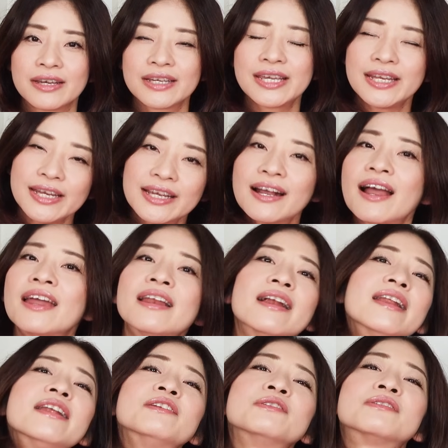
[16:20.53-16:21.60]
切り替えら
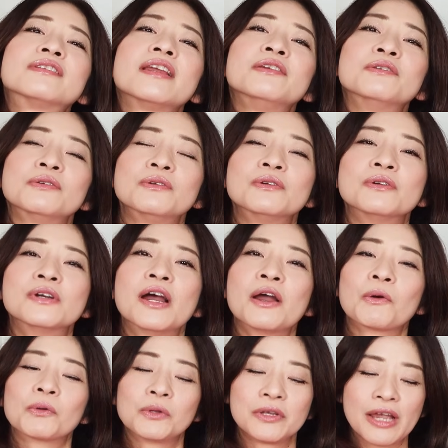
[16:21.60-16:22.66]
れるっていう、
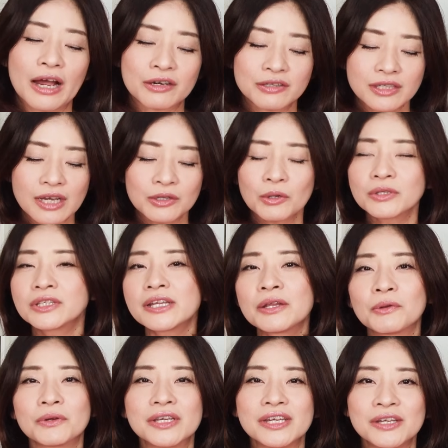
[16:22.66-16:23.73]
この役者として
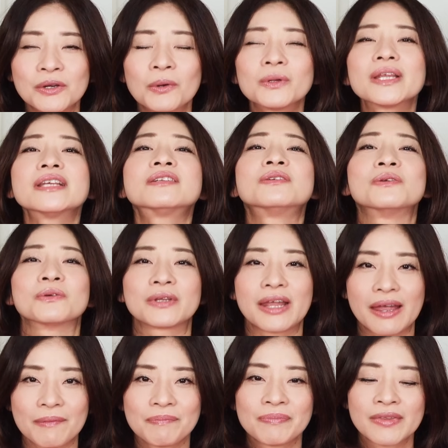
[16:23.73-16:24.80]
の技量ですよ
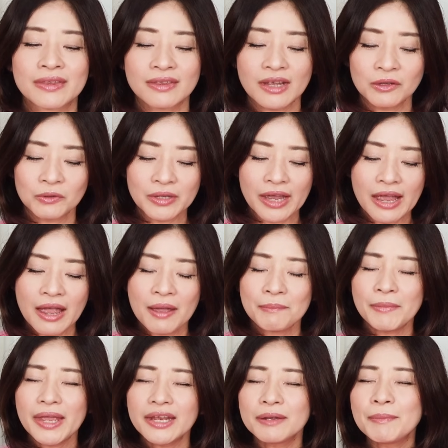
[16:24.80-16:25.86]
ね。なので、
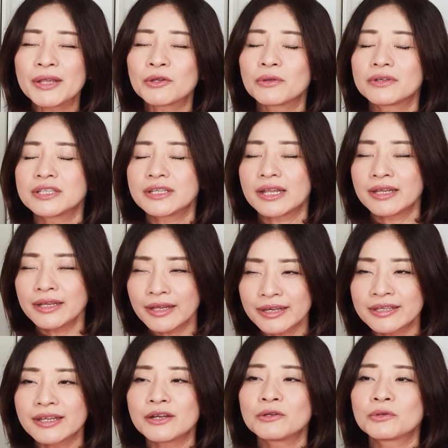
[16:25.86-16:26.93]
目に目として出て
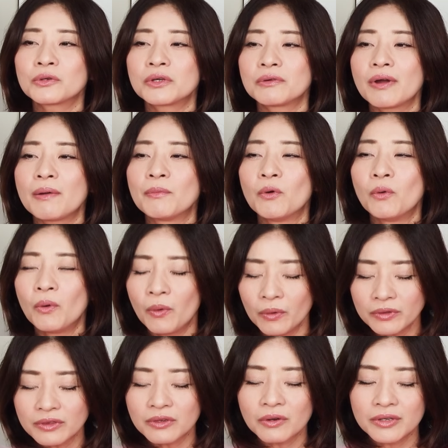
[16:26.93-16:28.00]
きてる時はもう本
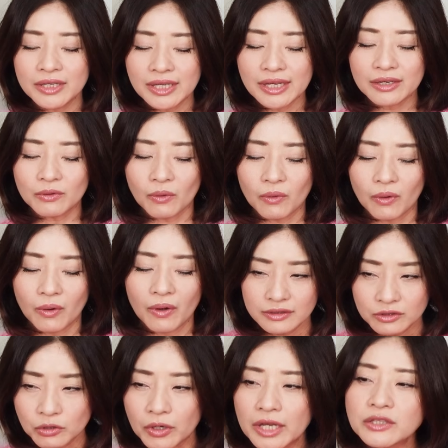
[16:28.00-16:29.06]
当にこう、
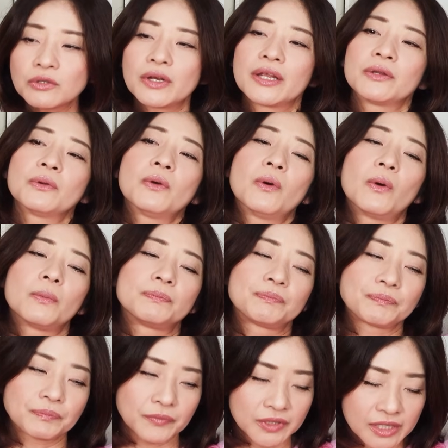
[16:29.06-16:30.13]
それぞれの
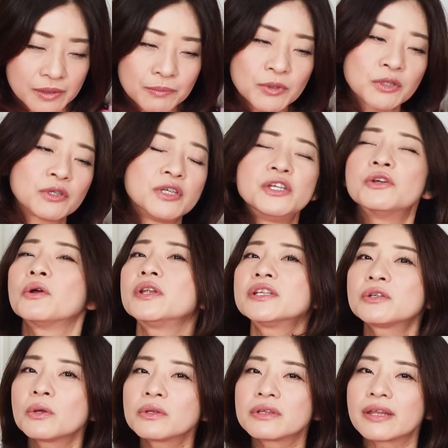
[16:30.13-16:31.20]
人物に寄り
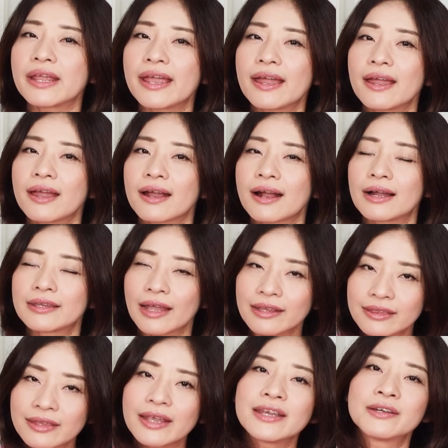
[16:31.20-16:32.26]
添って
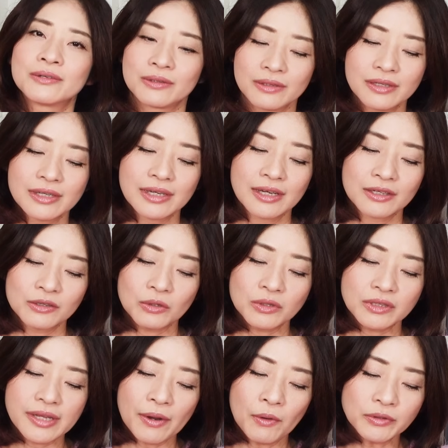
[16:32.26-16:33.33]
語っていく。そ
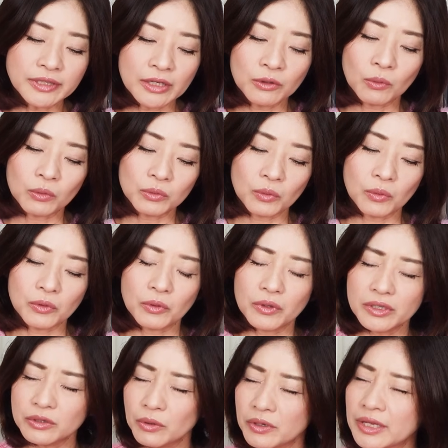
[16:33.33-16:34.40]
して、ホセのことを寄
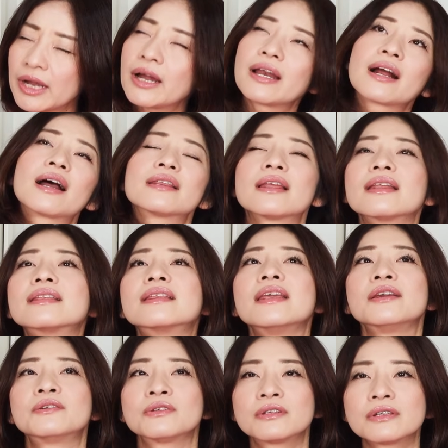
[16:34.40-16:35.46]
り添いながら語って
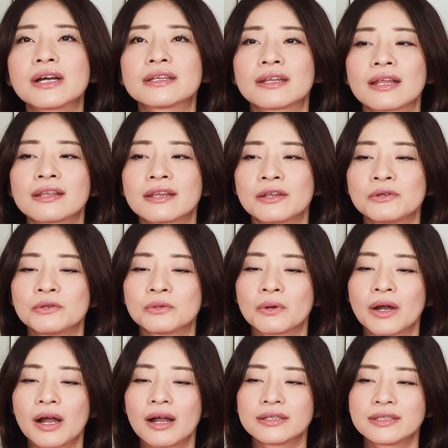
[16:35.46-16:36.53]
いく姿っていうの
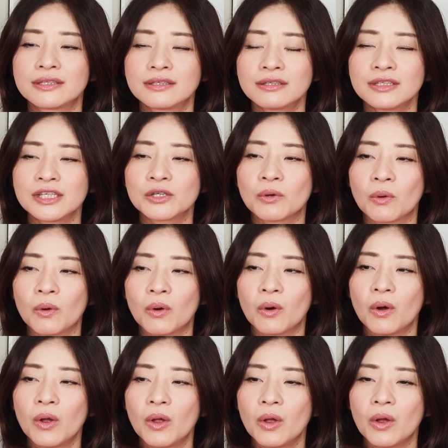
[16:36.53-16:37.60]
が、実に
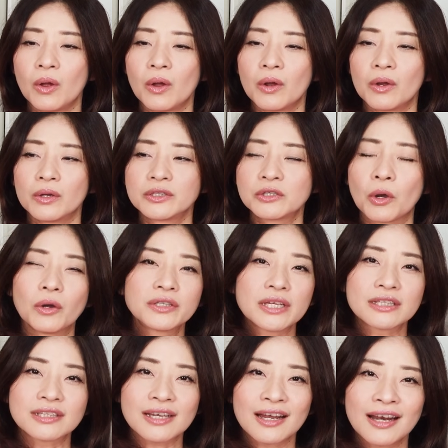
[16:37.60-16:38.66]
こう、小
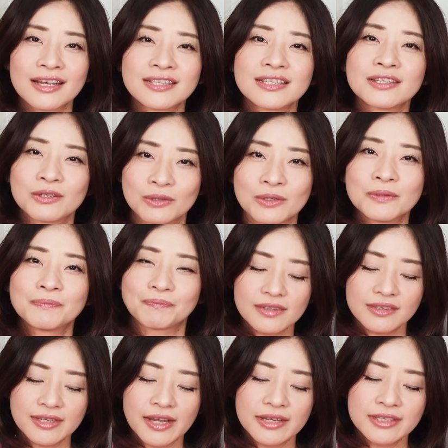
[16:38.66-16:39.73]
説家らしく
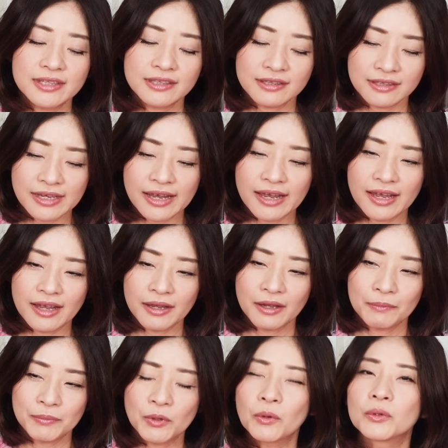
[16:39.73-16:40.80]
誠実で
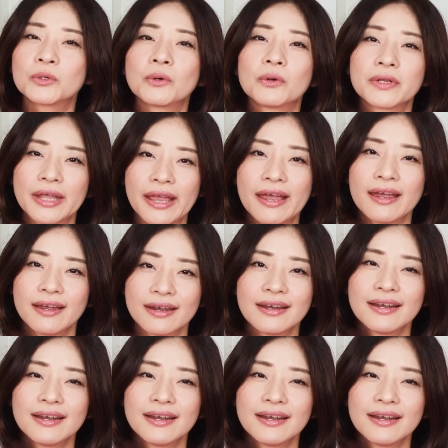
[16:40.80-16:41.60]
平等で